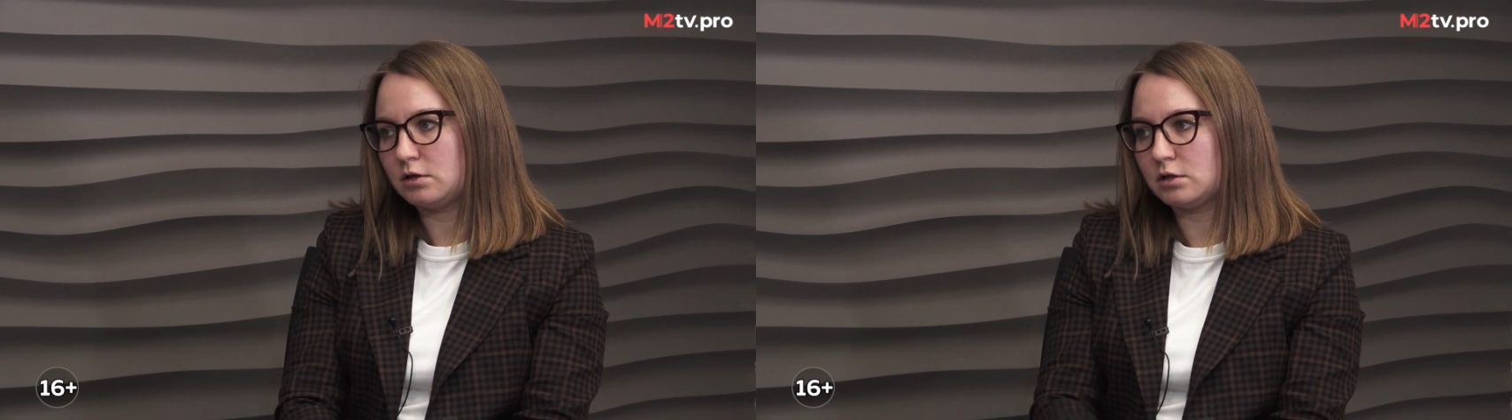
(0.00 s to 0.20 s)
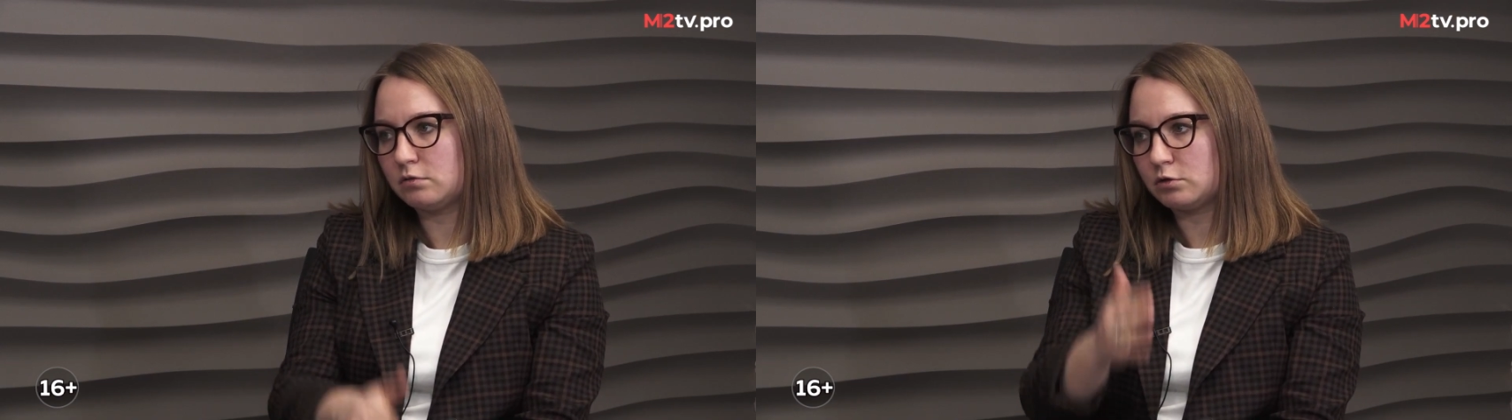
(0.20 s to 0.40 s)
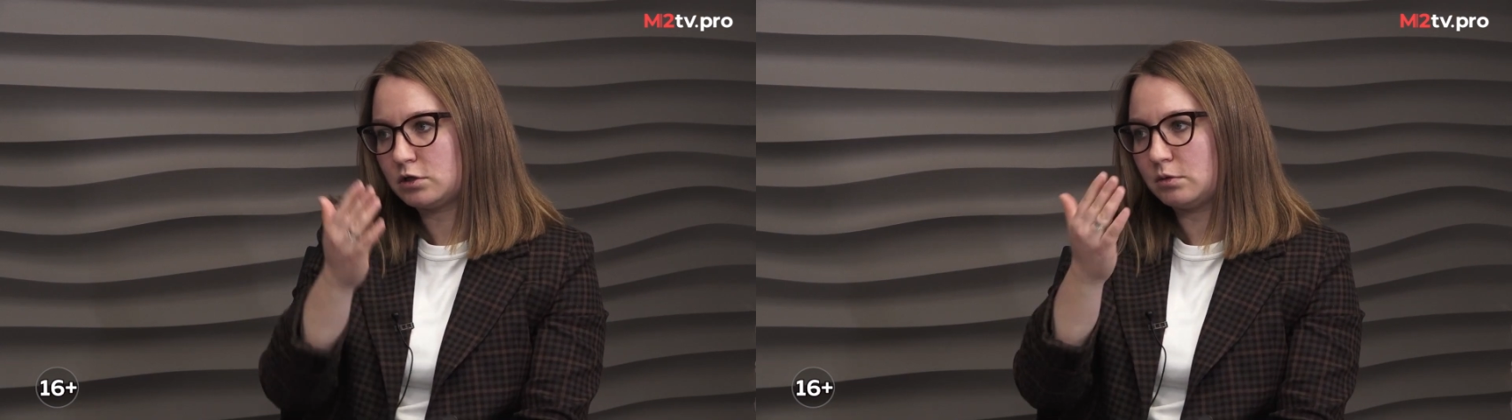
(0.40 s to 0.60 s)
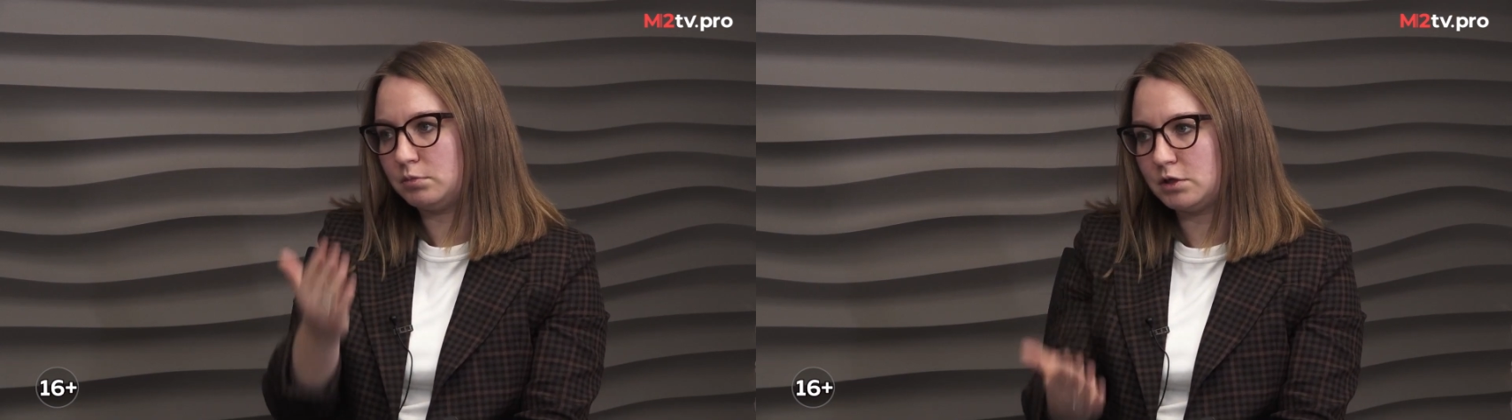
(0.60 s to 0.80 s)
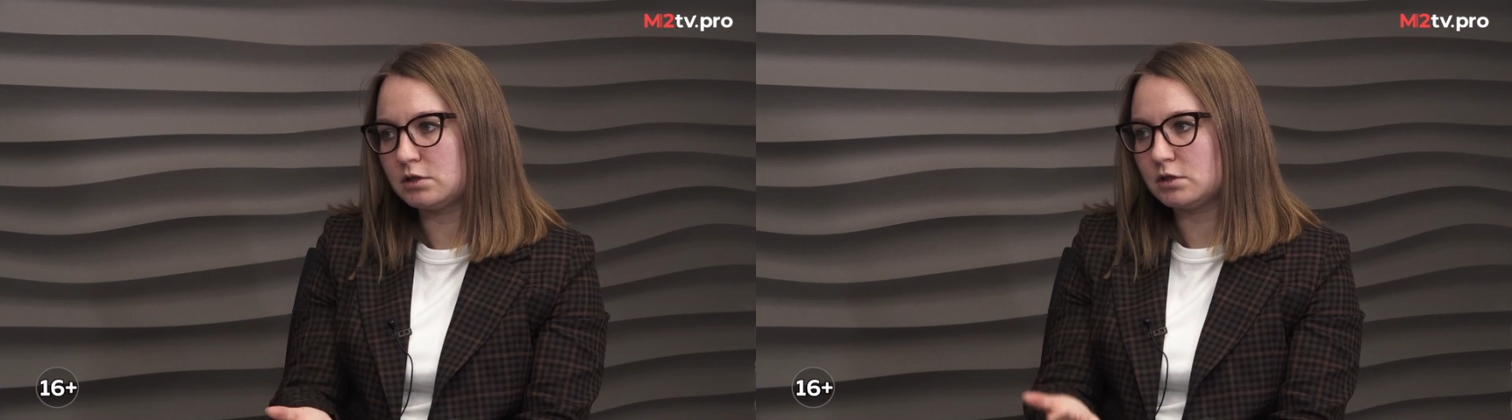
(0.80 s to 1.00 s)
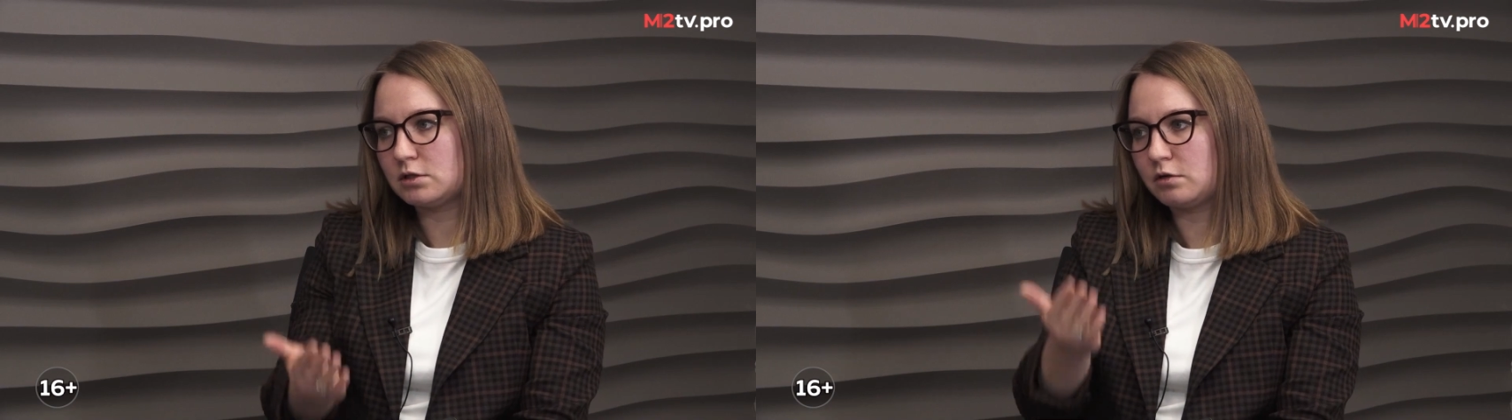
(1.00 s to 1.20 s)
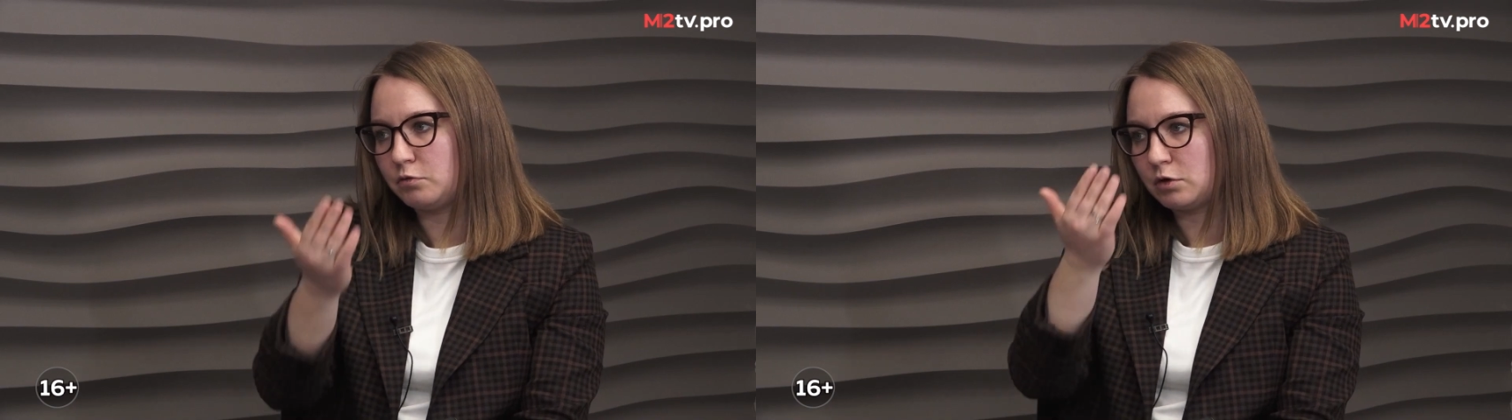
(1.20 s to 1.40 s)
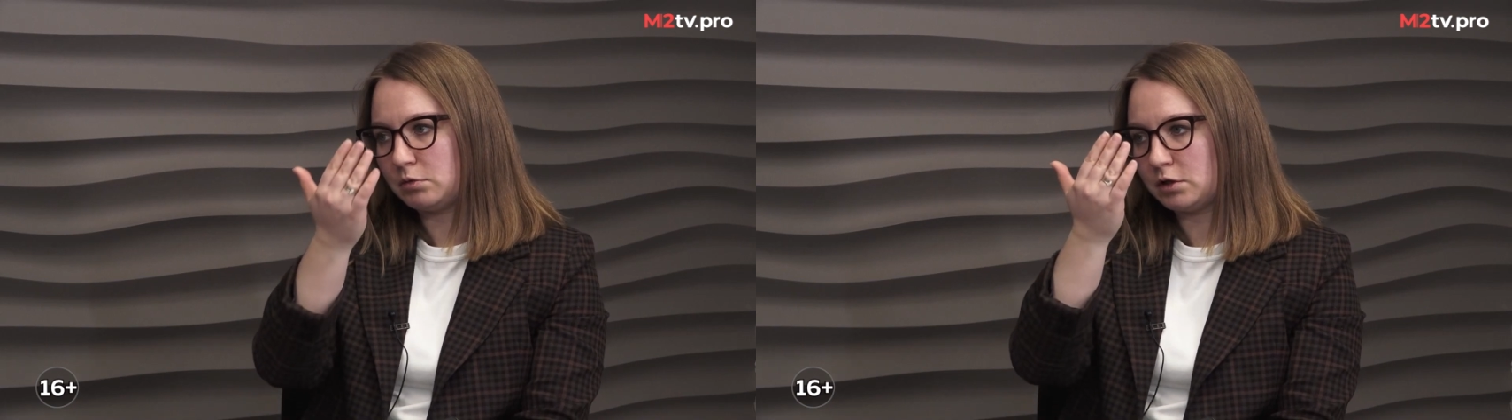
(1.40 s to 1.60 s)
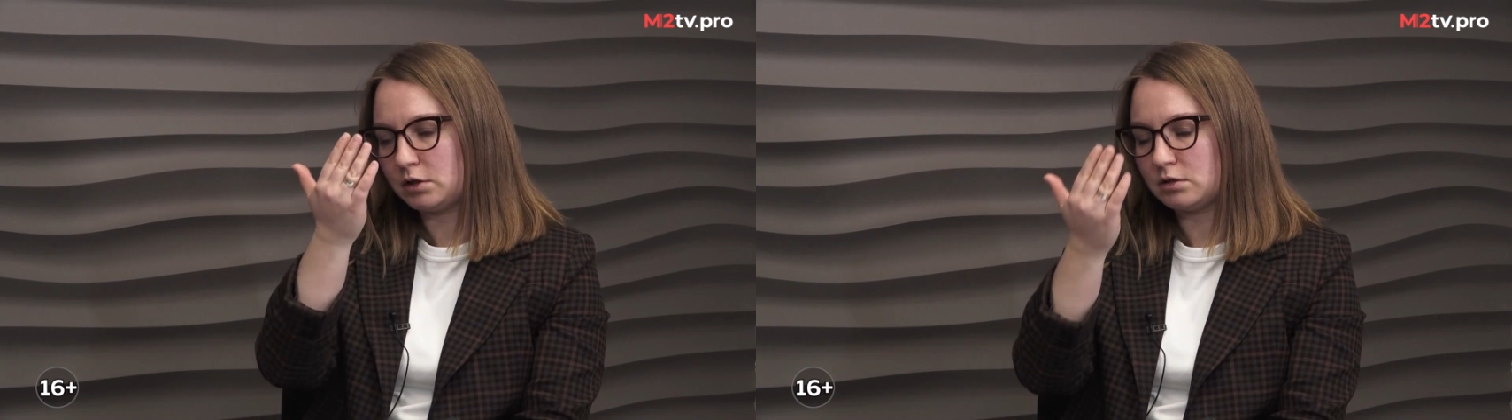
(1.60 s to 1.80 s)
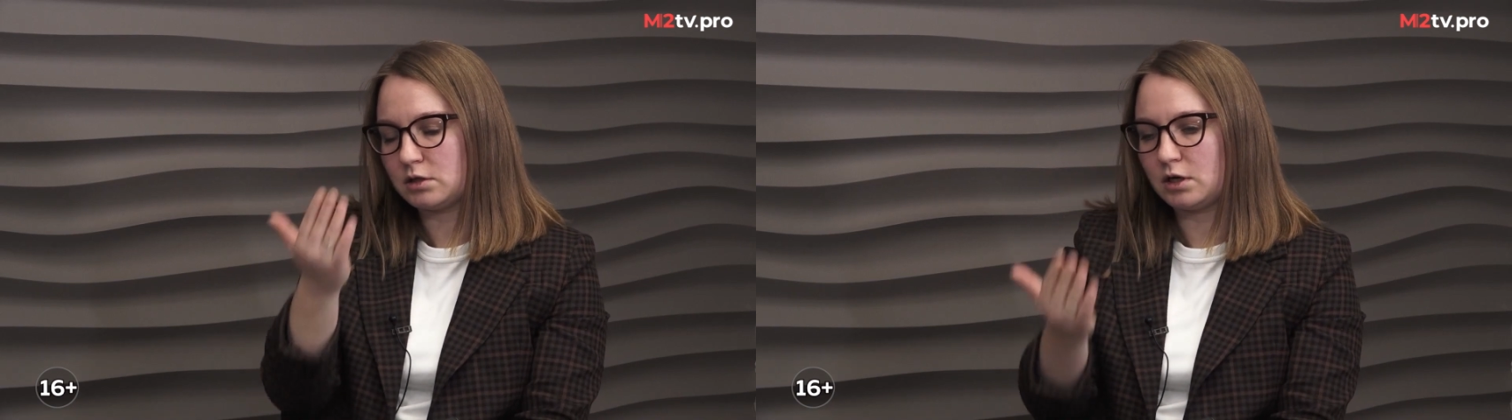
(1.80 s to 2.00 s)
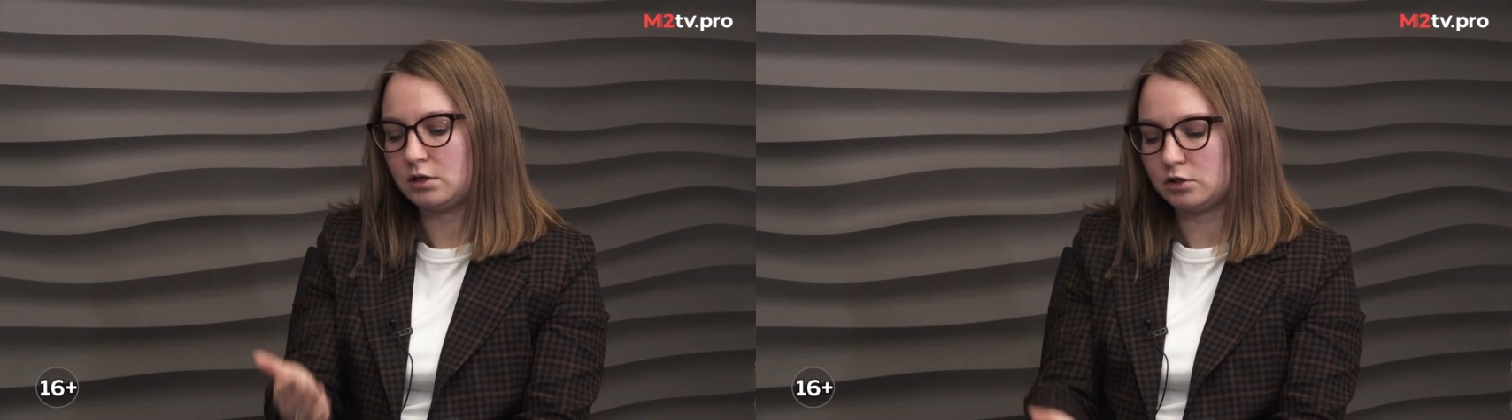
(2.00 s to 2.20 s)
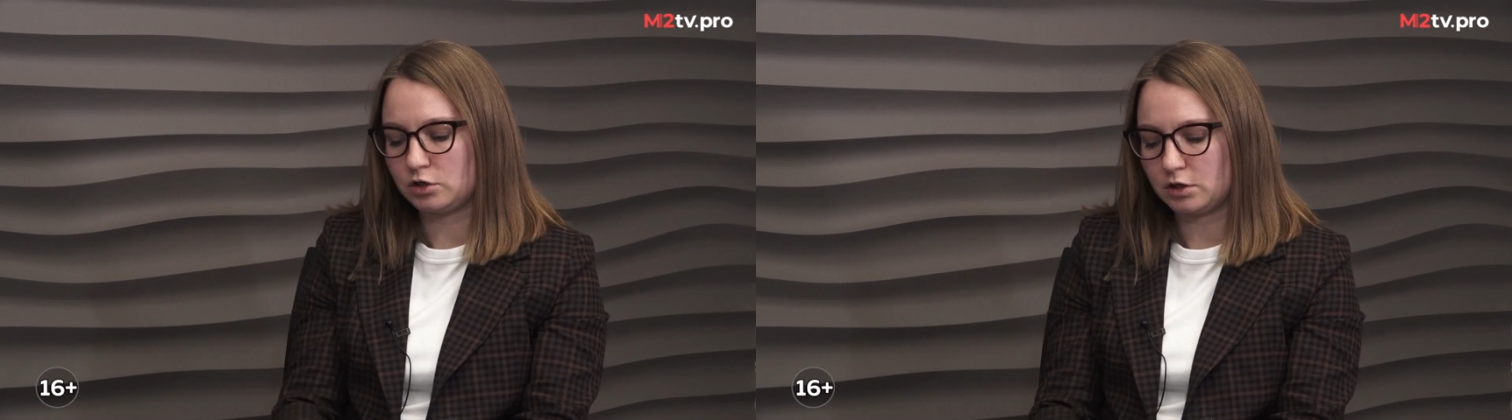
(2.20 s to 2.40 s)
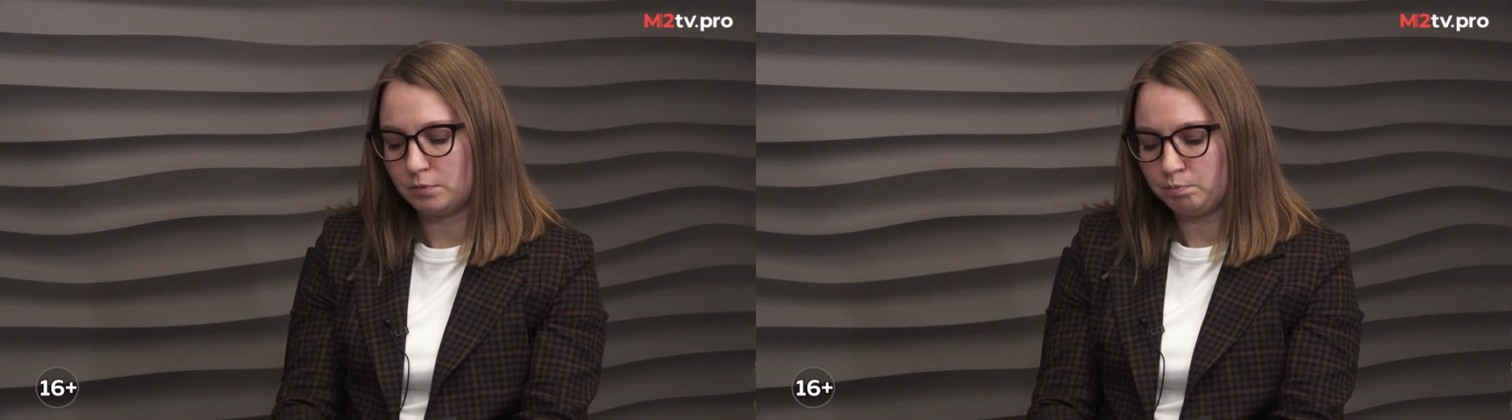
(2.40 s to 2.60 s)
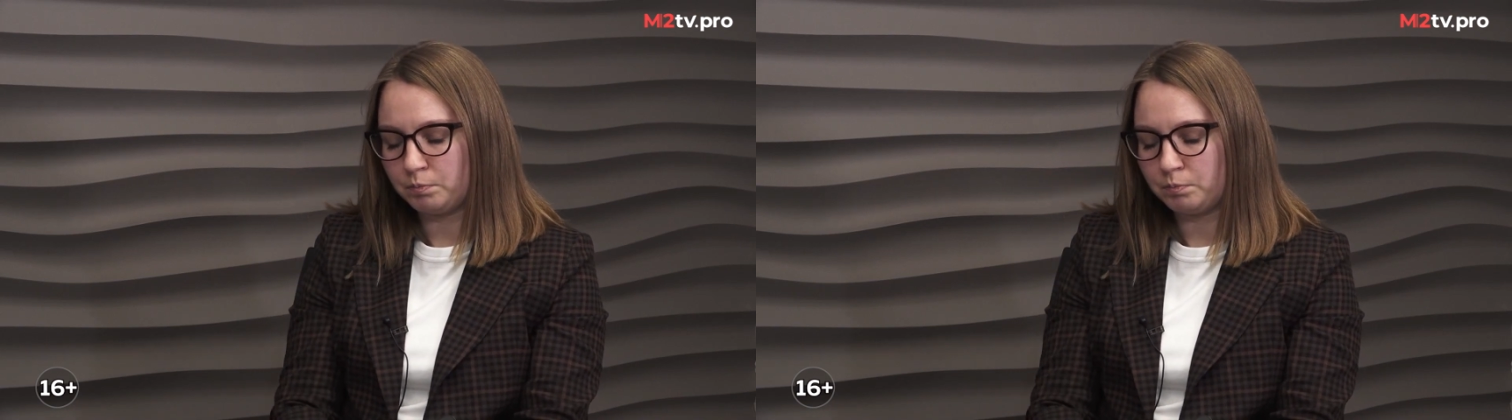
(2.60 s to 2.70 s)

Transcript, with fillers: Это WhatsApp бизнес, оформленные страничкой